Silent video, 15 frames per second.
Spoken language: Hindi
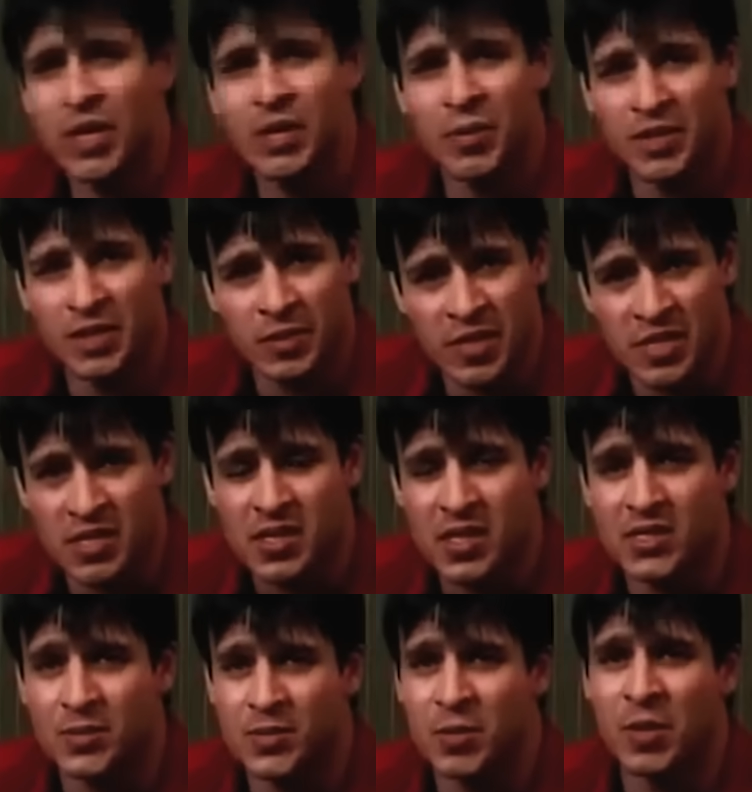रखा है बड़ी बदतमीज़ी
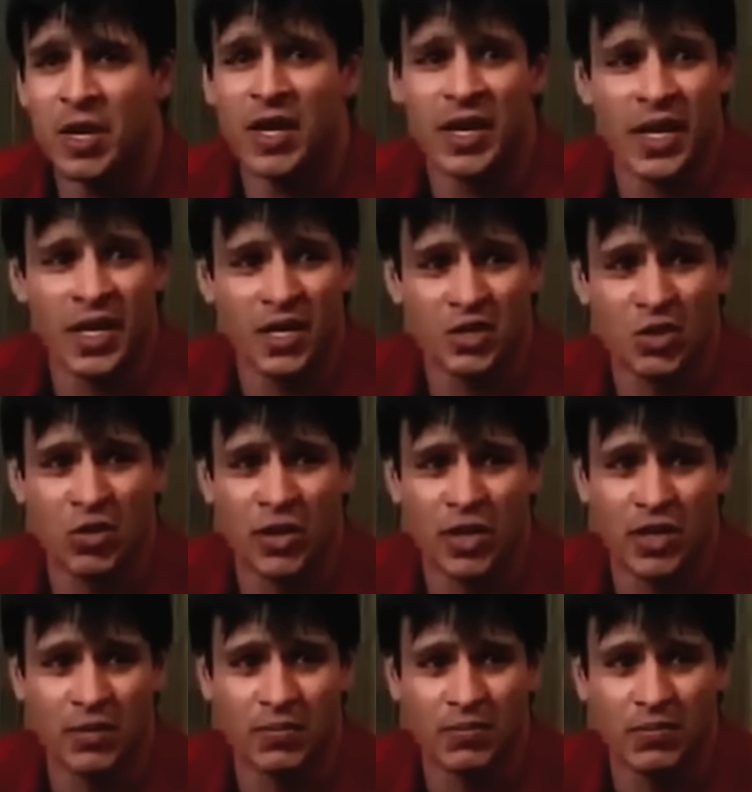से सबसे पहले ये कहना
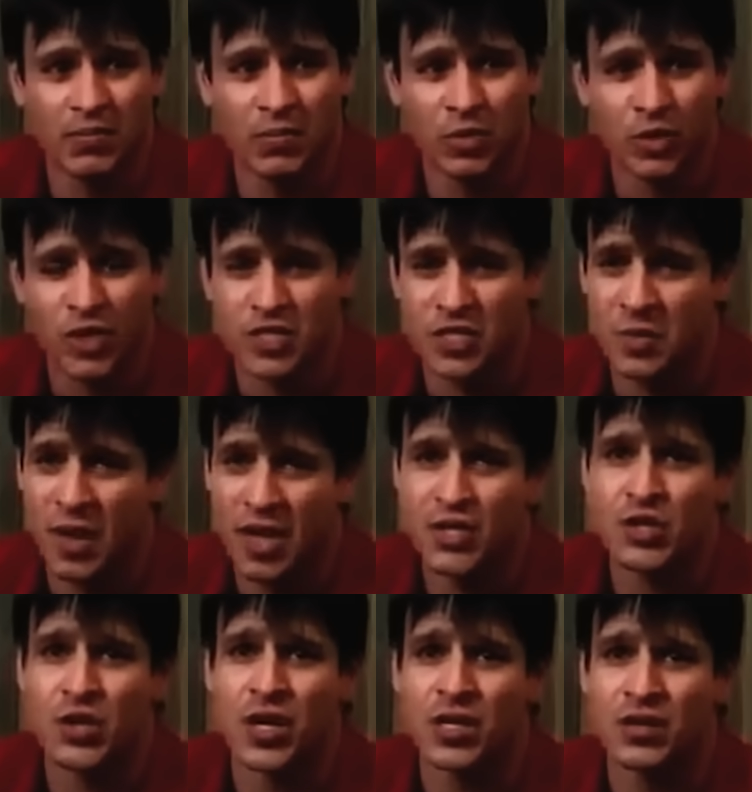चाहूँगा कि उनकी
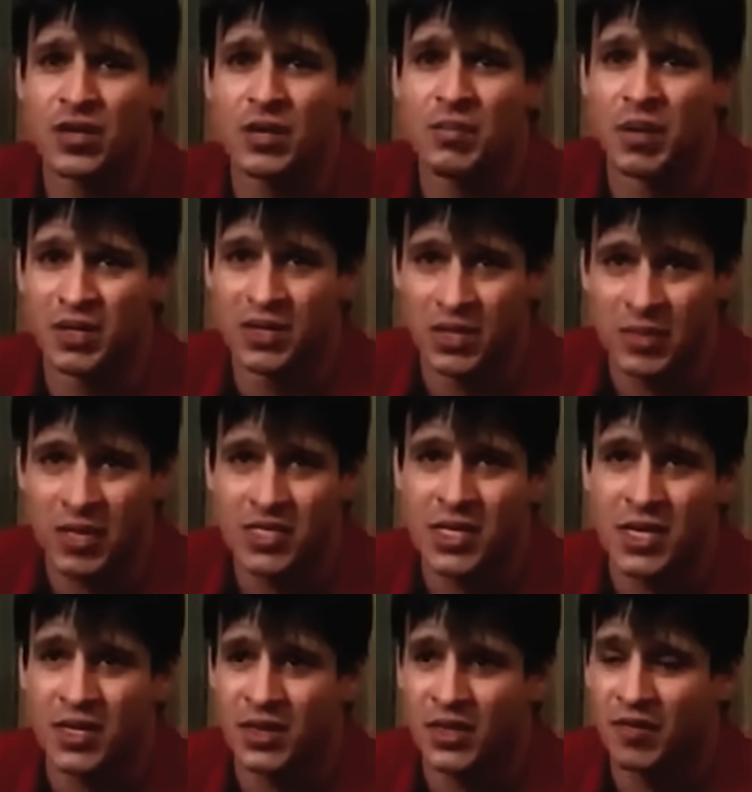ज़बान जो है इतनी
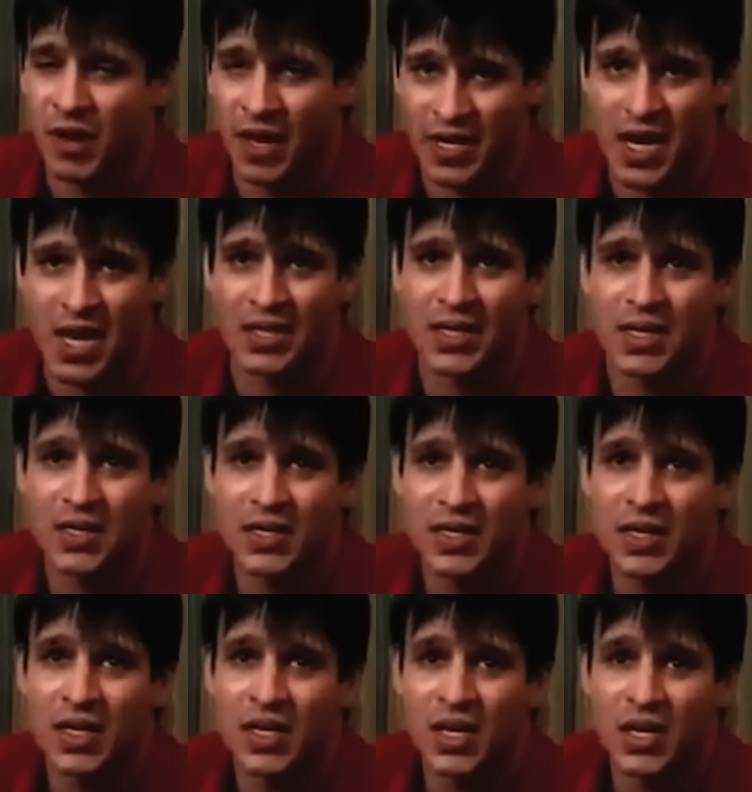बदतमीज़ है इतनी वाहियात है
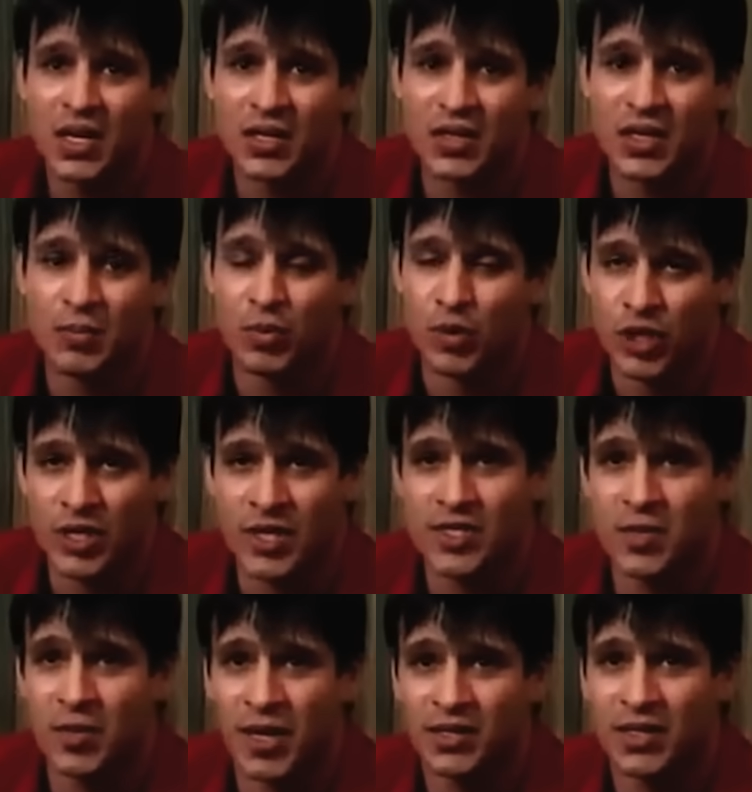इतनी बुरी
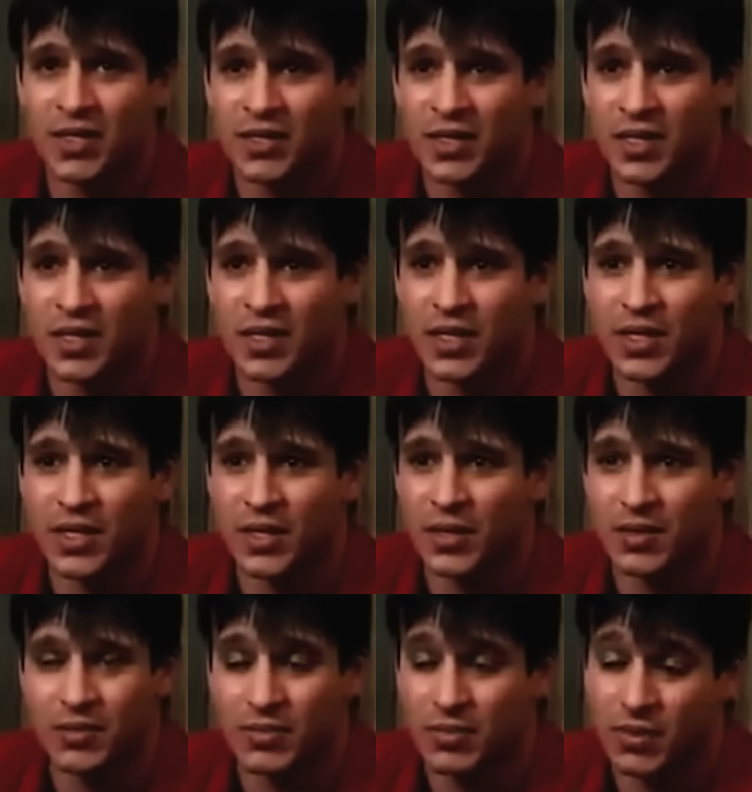तरह से बात करते हैं कि
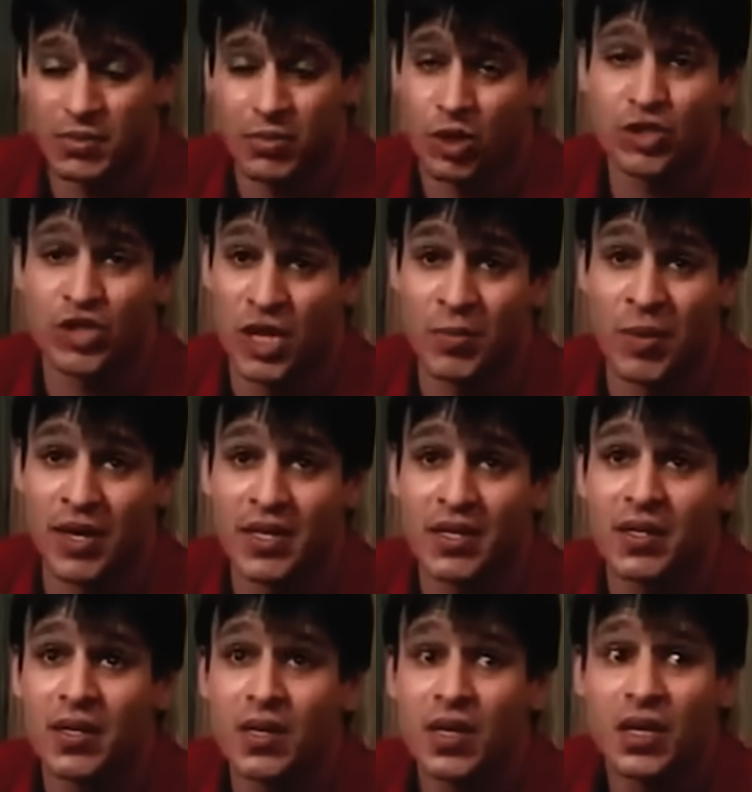बहुत शर्म
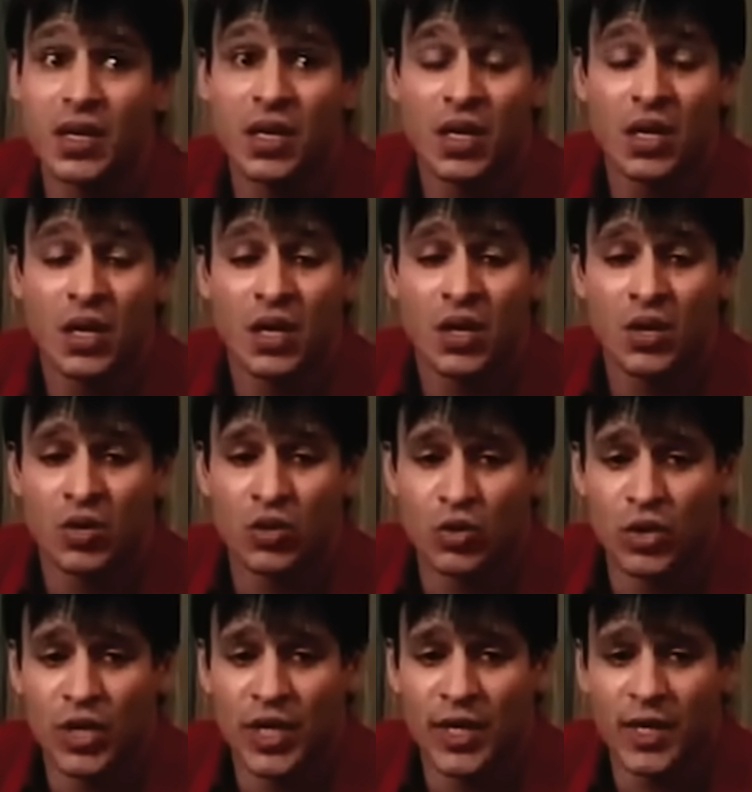आई
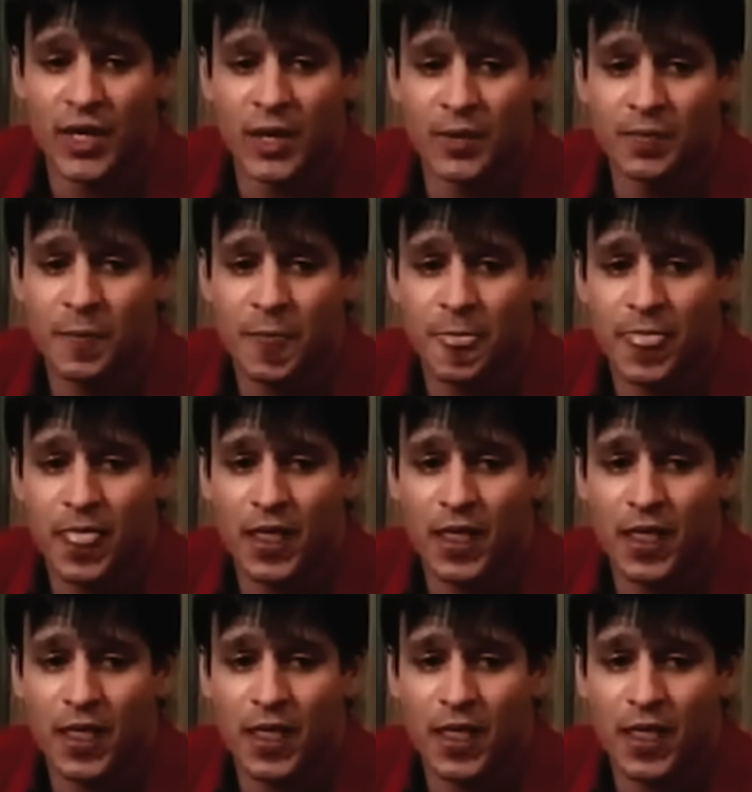उन्होंने